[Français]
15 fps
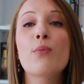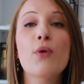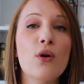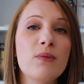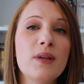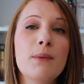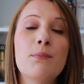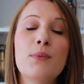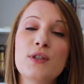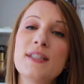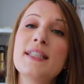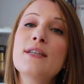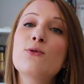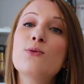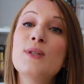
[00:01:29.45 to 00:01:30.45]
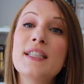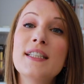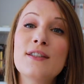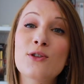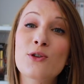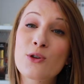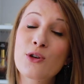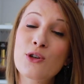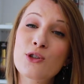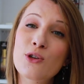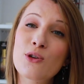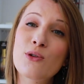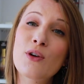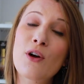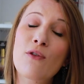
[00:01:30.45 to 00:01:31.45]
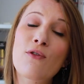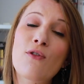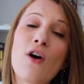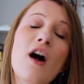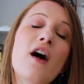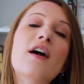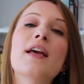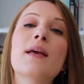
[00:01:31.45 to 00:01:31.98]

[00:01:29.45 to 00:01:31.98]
premier petit goodies que je lui envoie,